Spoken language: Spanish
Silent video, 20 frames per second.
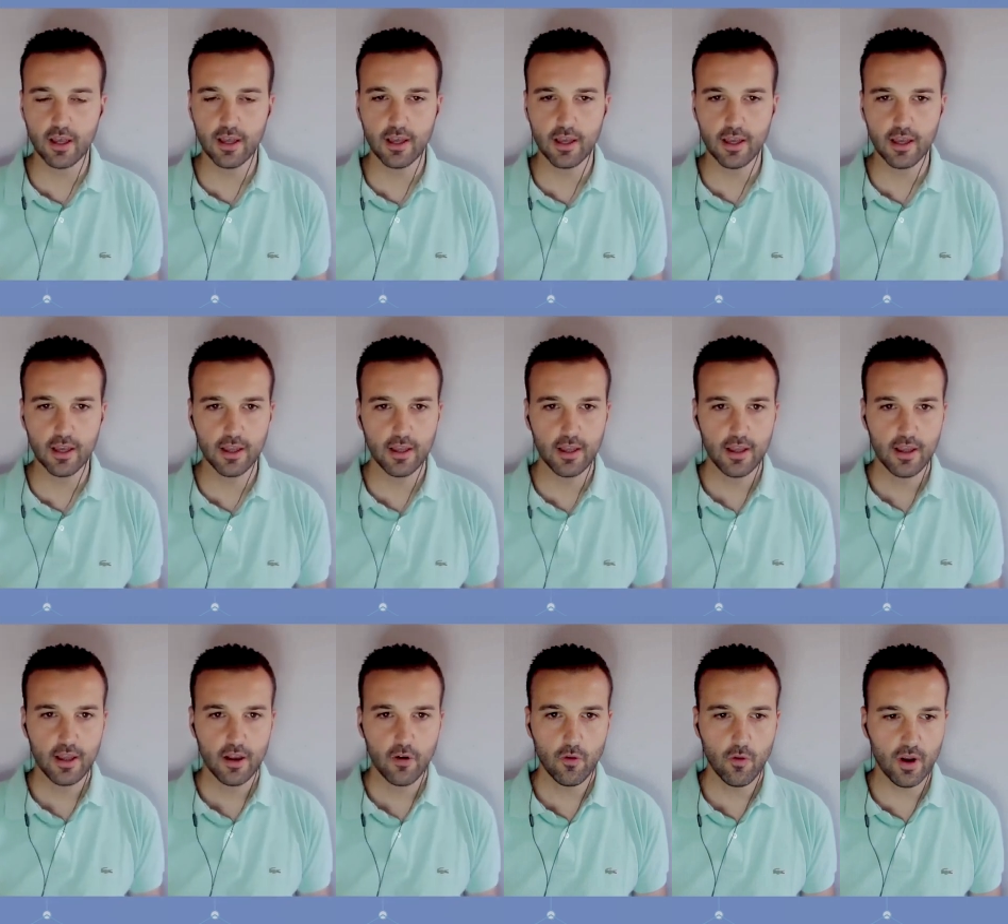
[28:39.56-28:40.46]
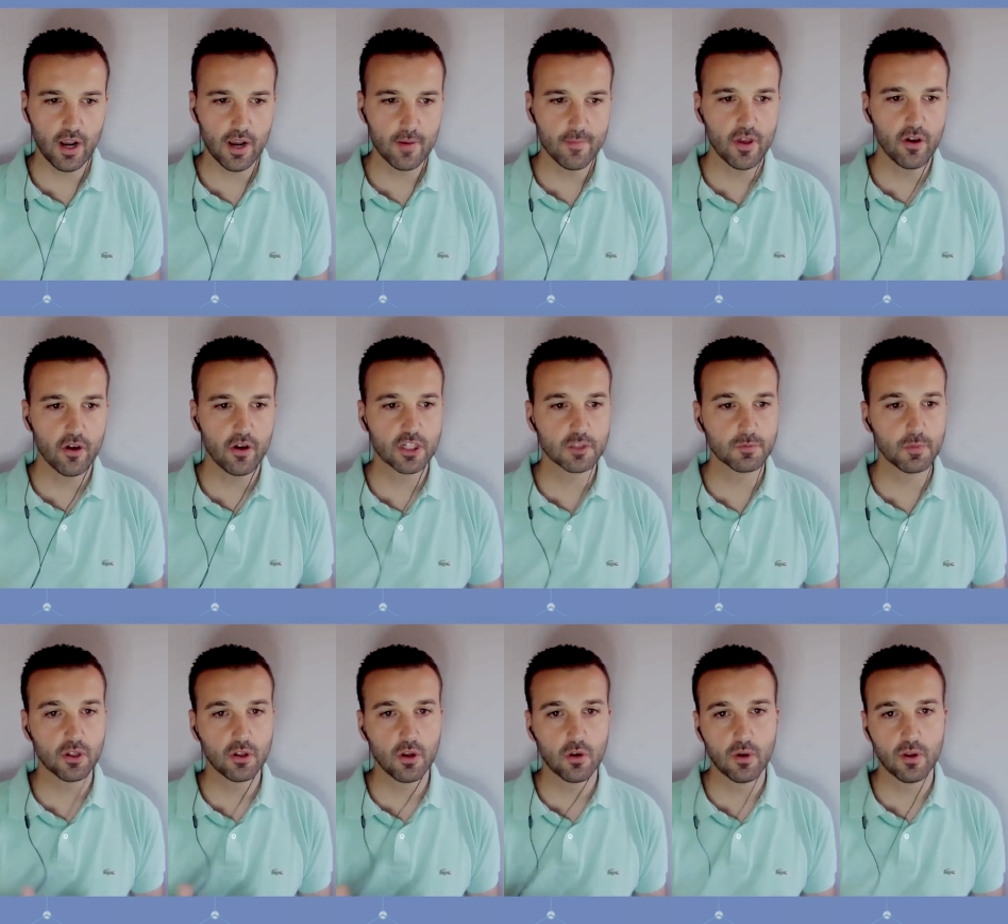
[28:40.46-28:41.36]
eh, han cambiado
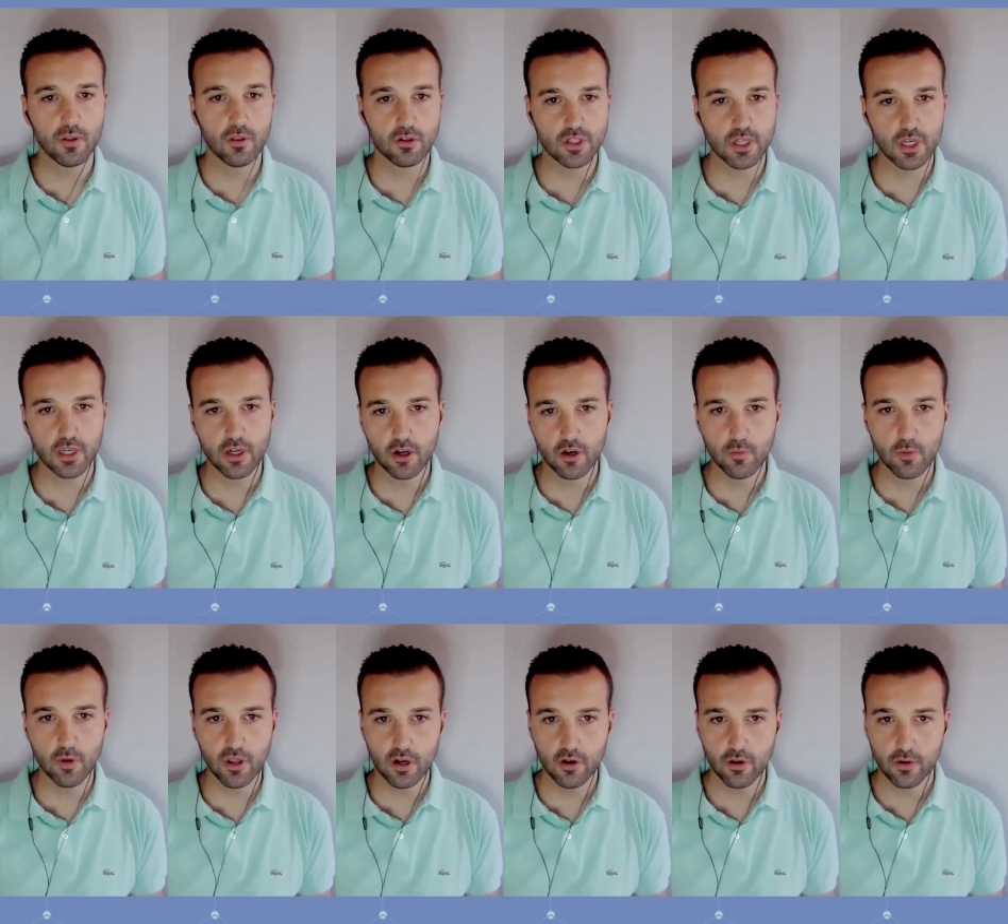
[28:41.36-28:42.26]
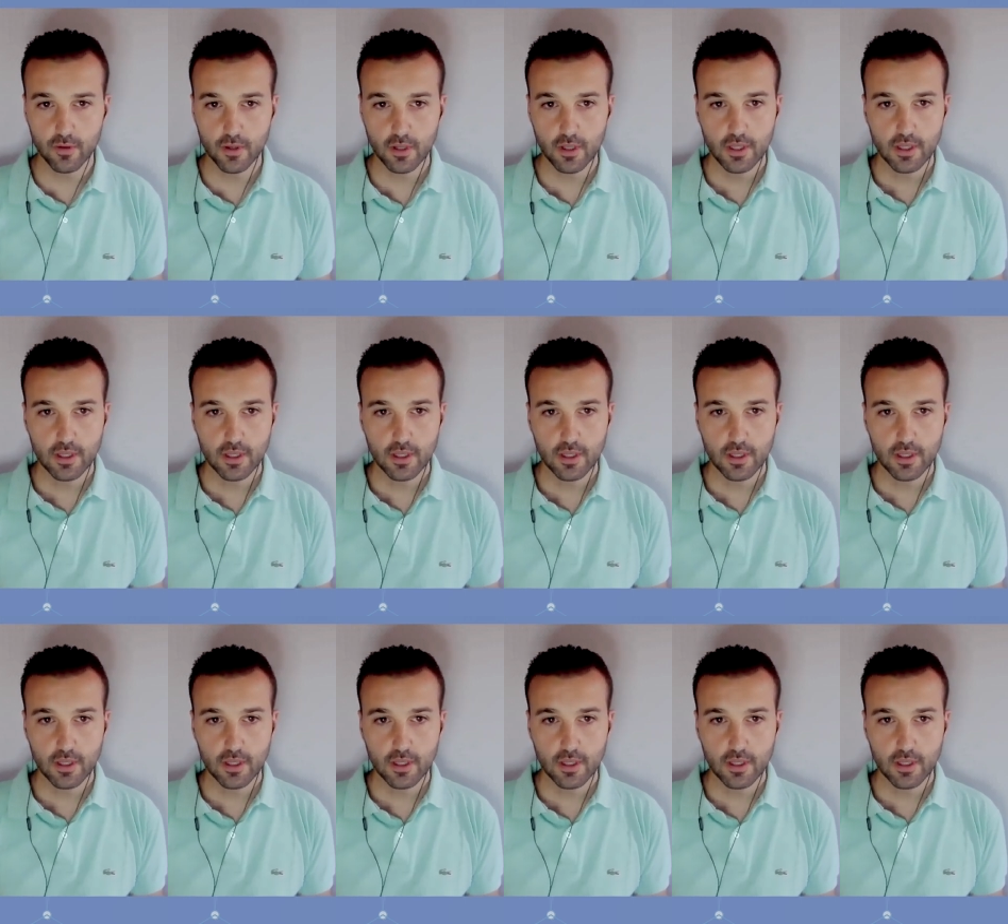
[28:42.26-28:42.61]
respecto a cuando se generó el modelo.